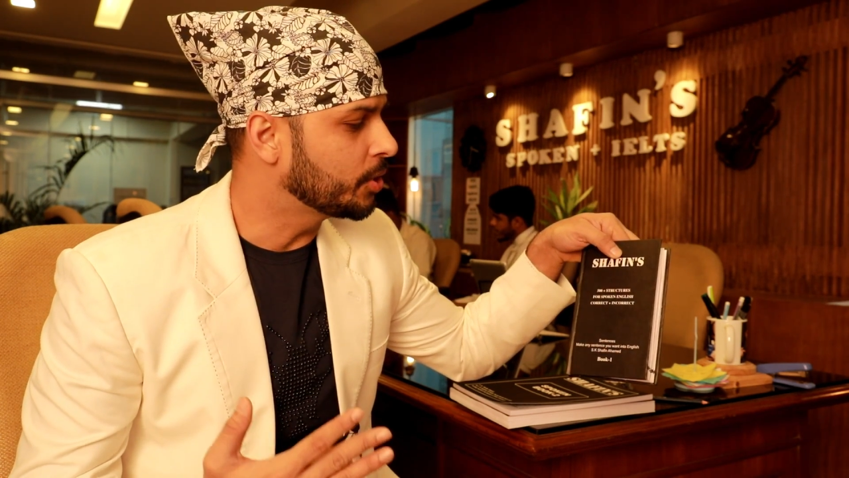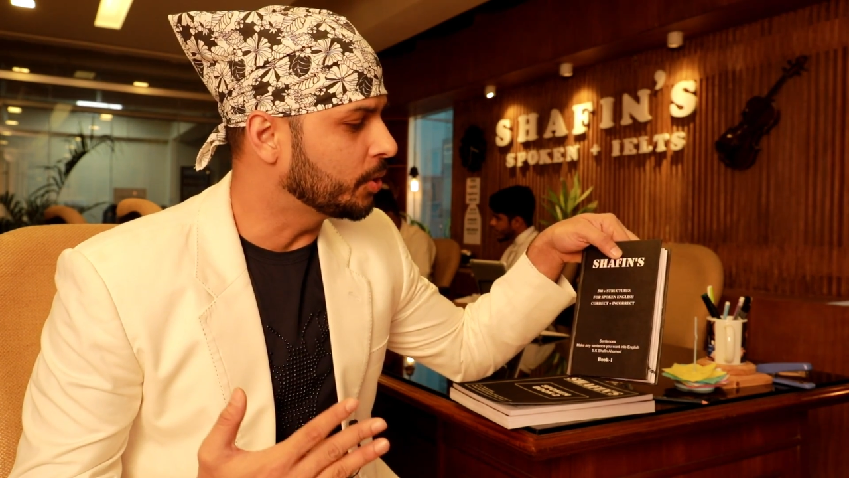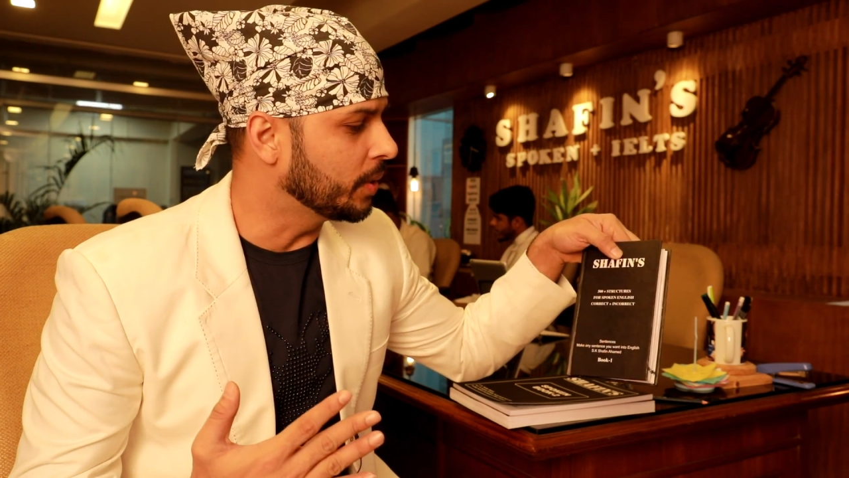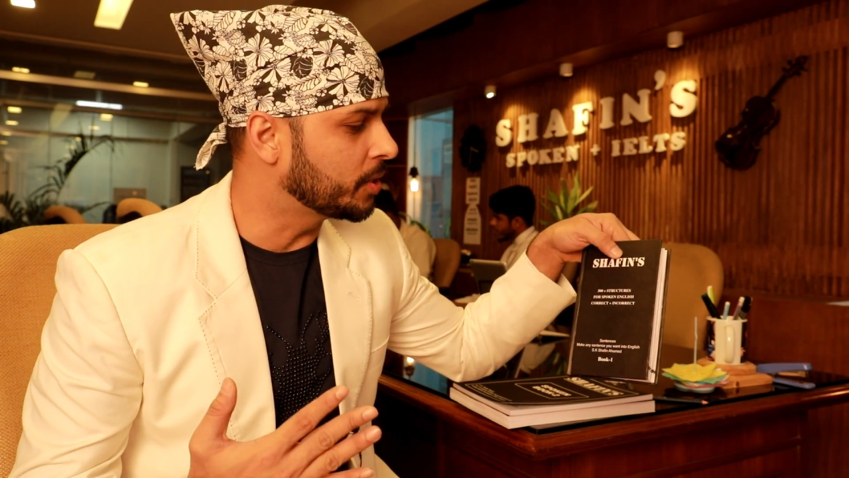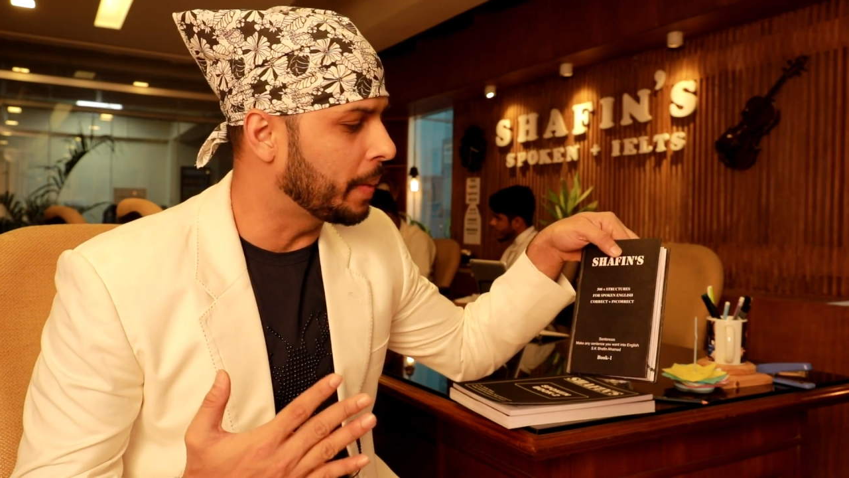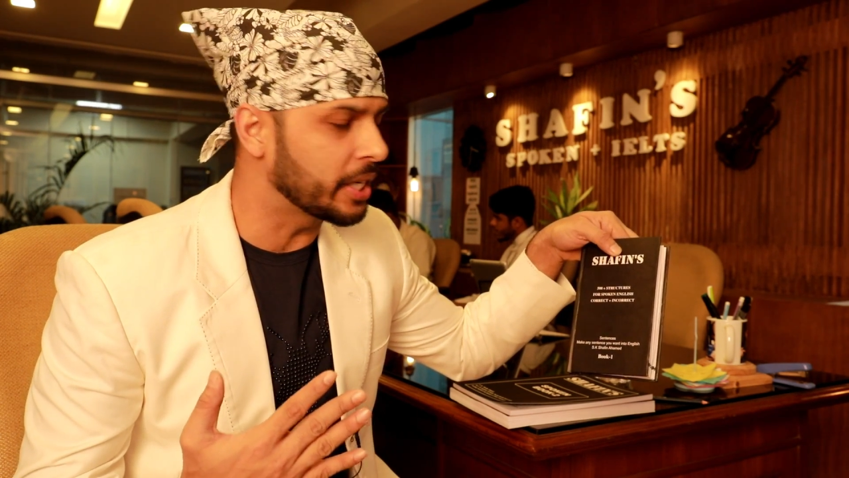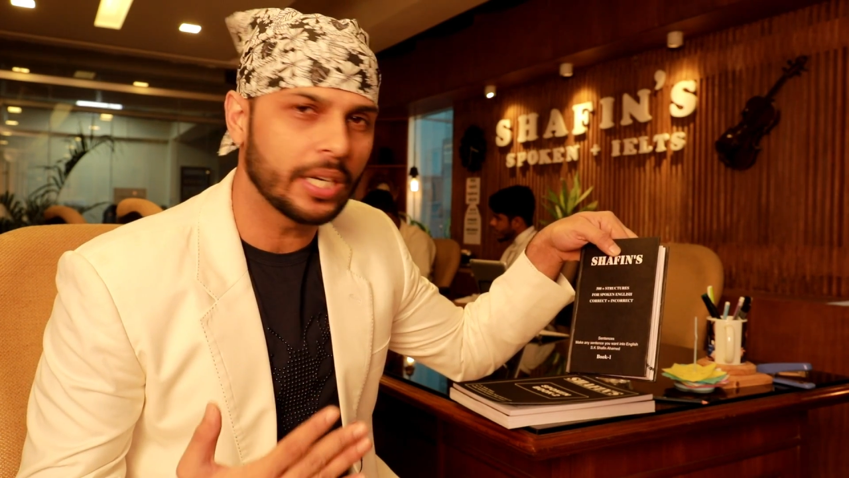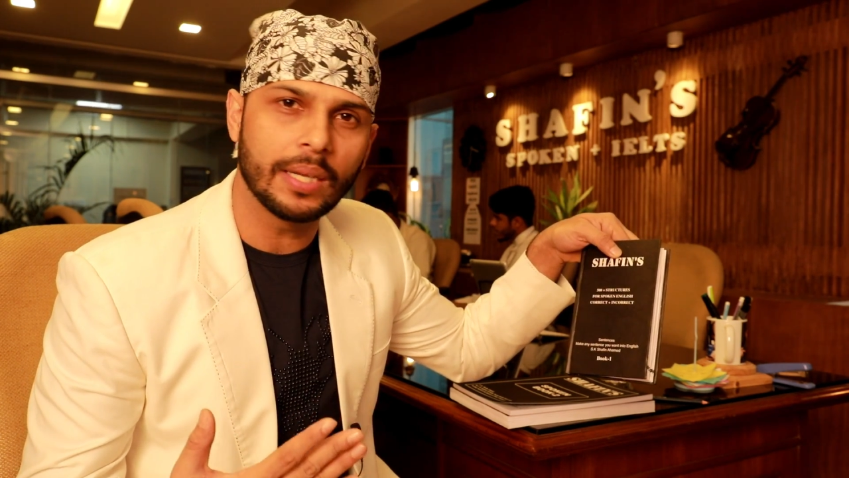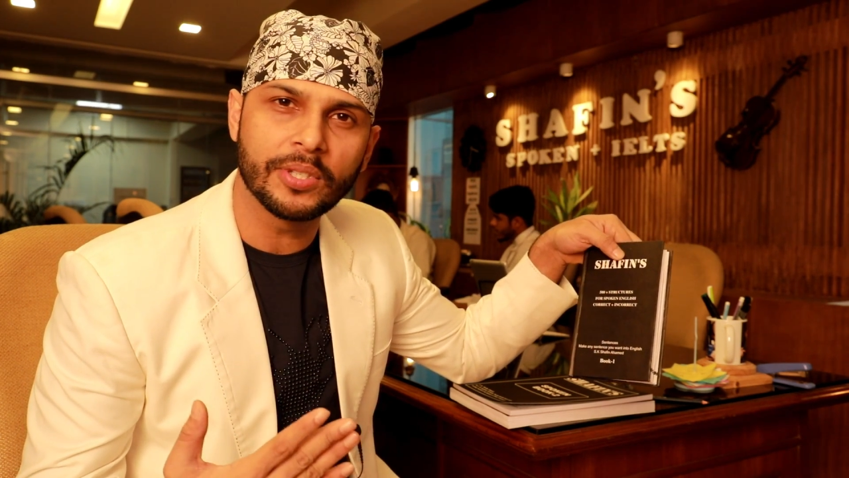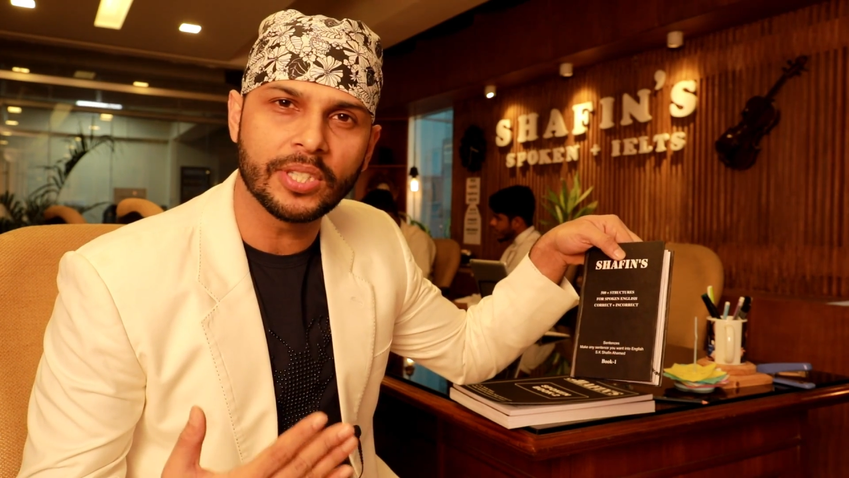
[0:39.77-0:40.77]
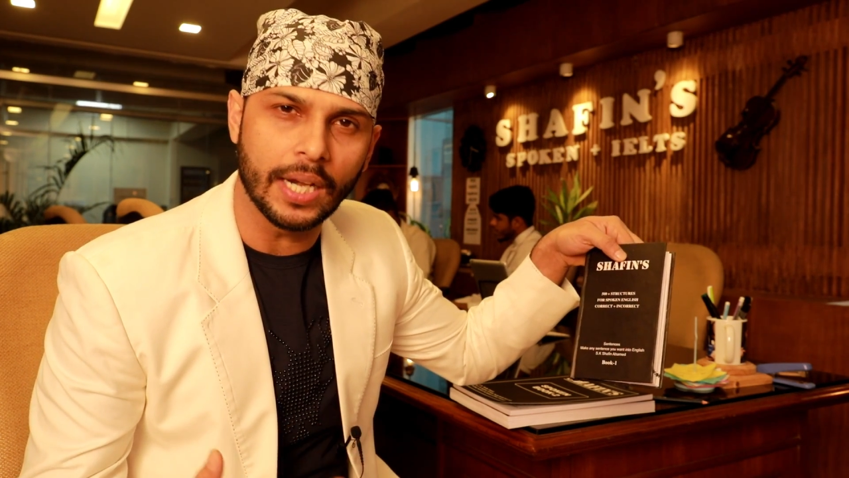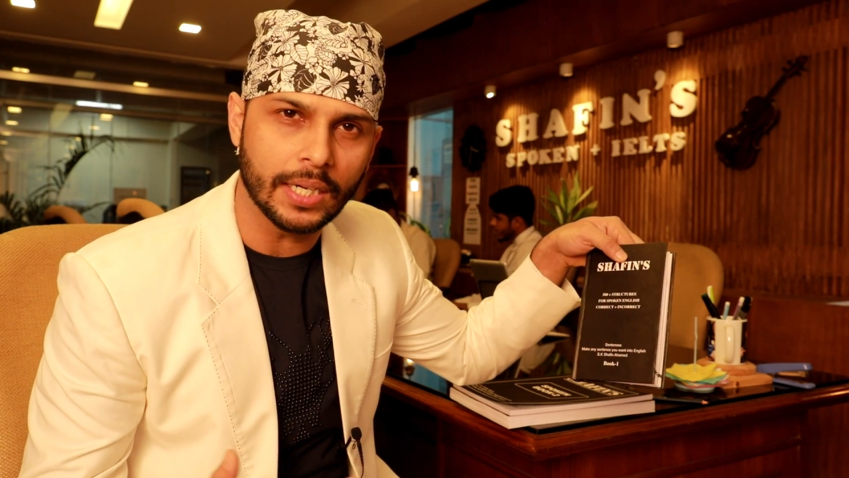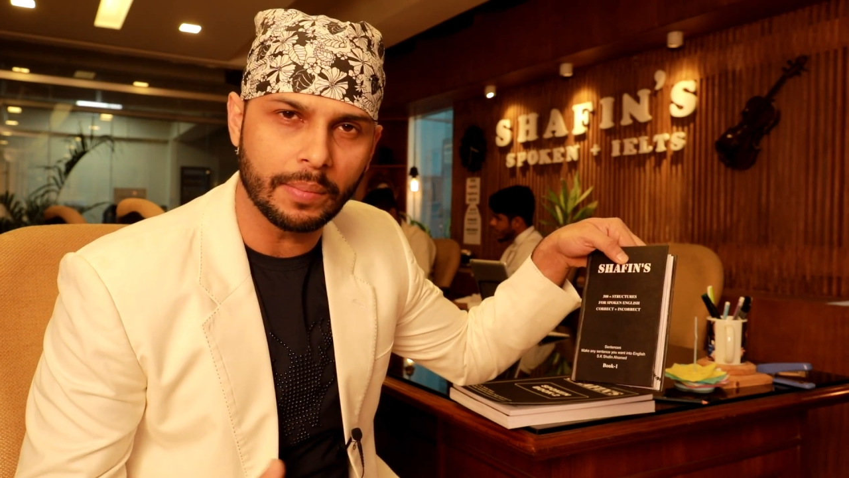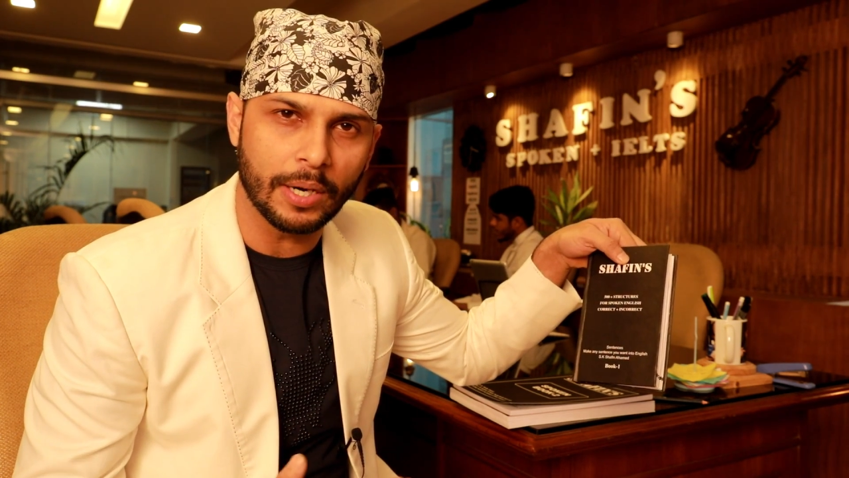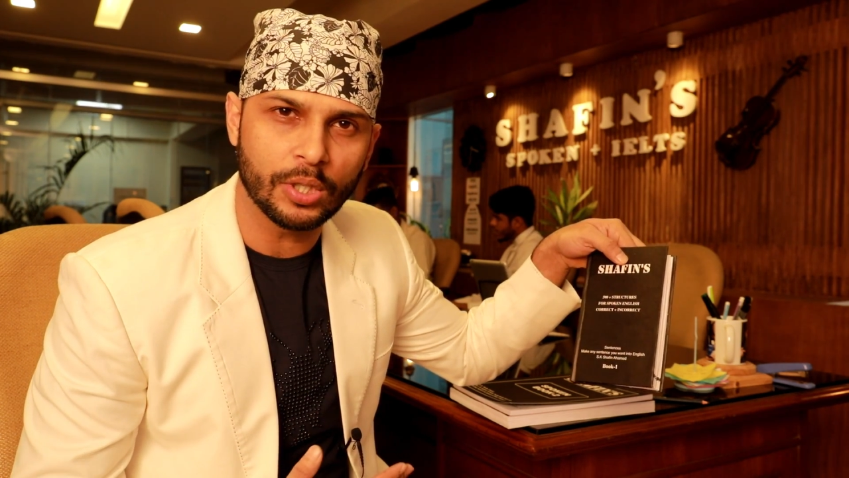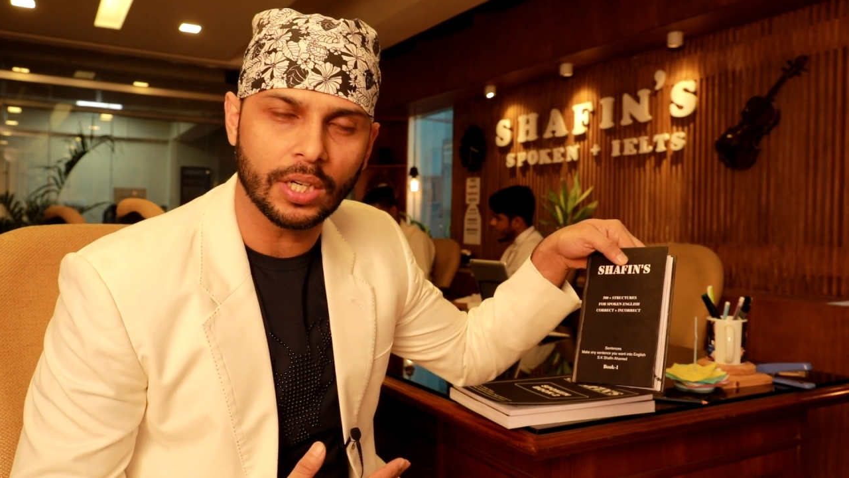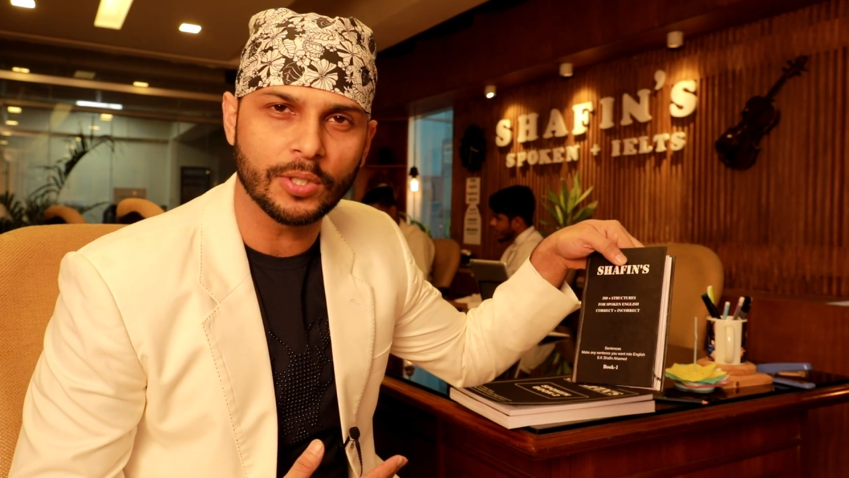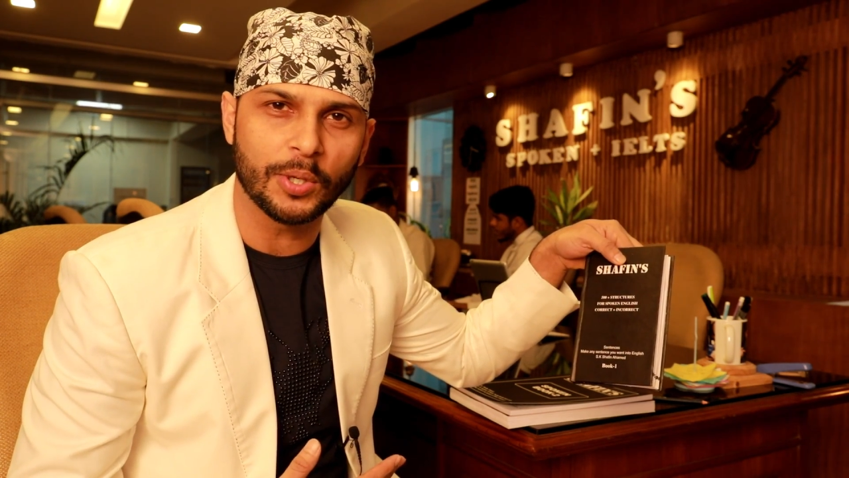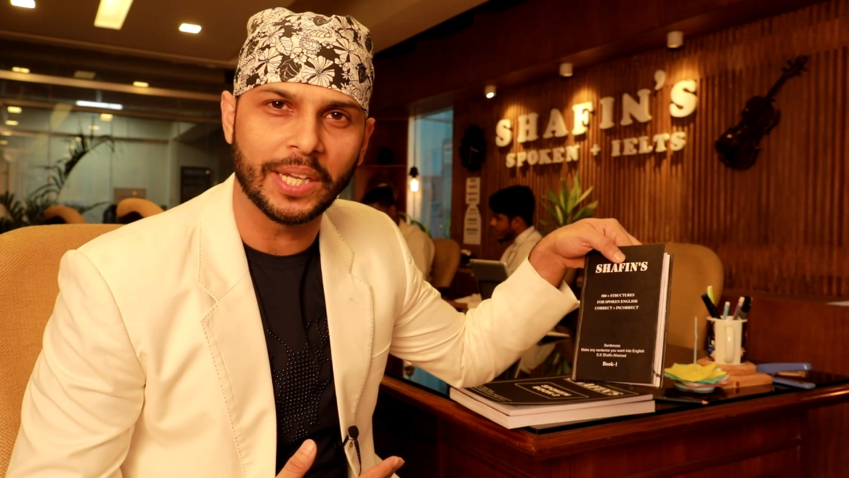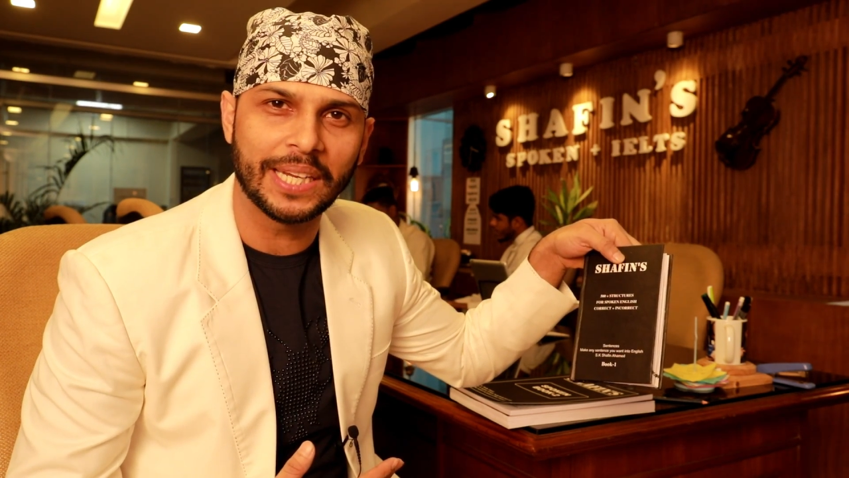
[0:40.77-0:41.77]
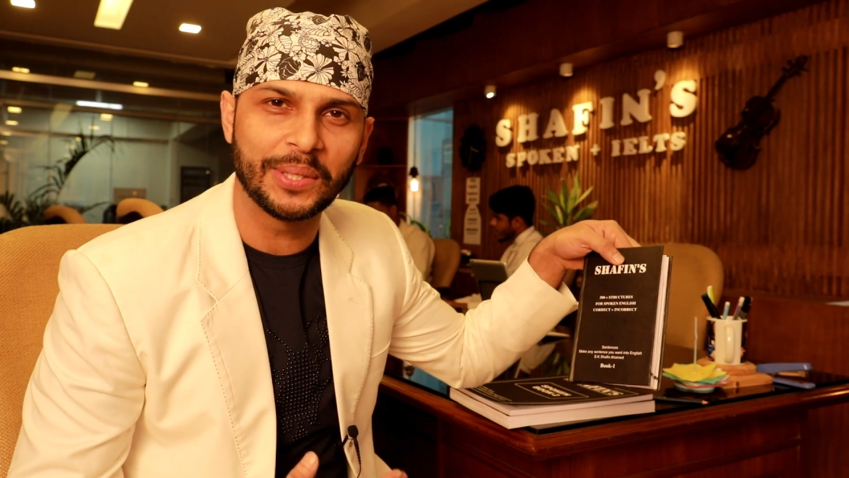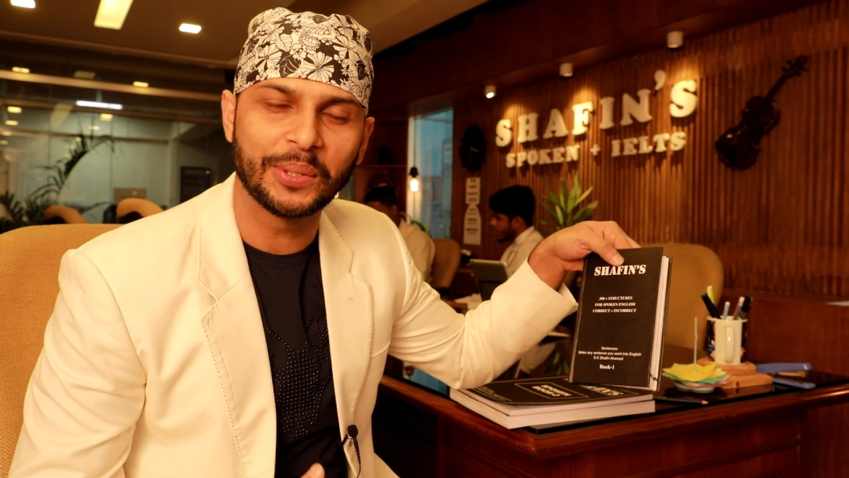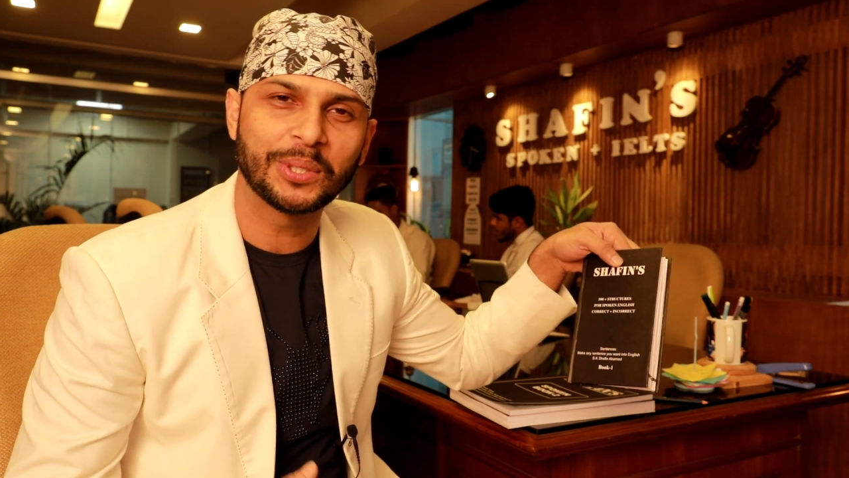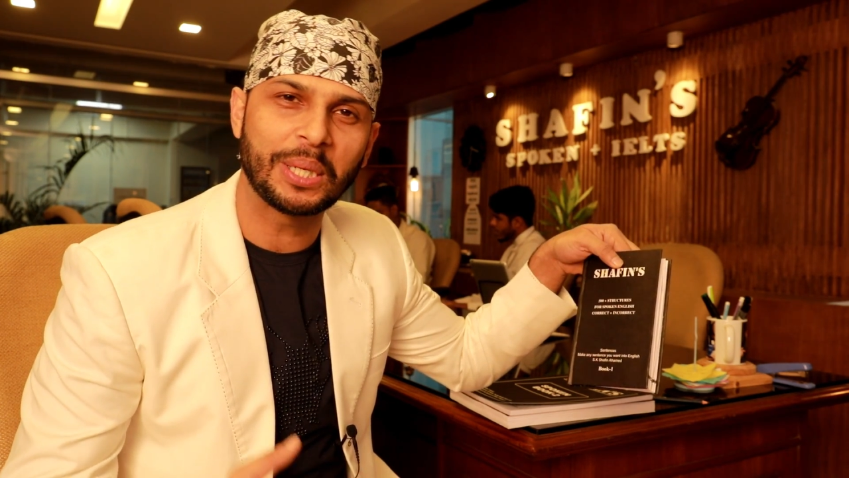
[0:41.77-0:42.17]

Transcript: সো স্পেশালি আমি সিলেটের মানুষের কাছে অনেক কৃতজ্ঞ